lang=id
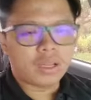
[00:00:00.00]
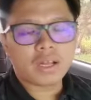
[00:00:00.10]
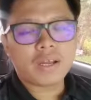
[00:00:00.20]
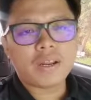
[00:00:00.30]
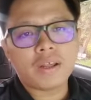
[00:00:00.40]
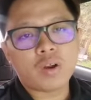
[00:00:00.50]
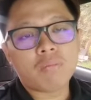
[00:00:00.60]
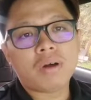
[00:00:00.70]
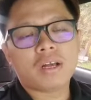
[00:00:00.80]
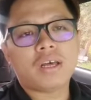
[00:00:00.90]
akan ada
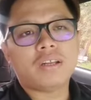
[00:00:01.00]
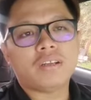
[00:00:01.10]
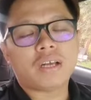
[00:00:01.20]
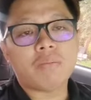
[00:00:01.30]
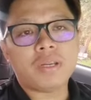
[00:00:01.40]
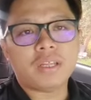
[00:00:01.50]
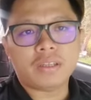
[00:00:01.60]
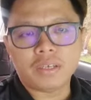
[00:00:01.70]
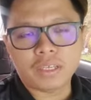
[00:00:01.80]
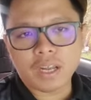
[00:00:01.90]
rombakan
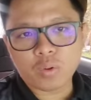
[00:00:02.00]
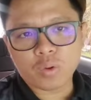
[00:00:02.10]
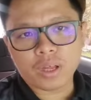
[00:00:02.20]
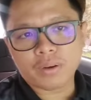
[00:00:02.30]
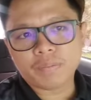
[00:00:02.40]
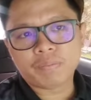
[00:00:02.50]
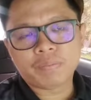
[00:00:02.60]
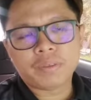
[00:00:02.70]
kabinet dilakukan.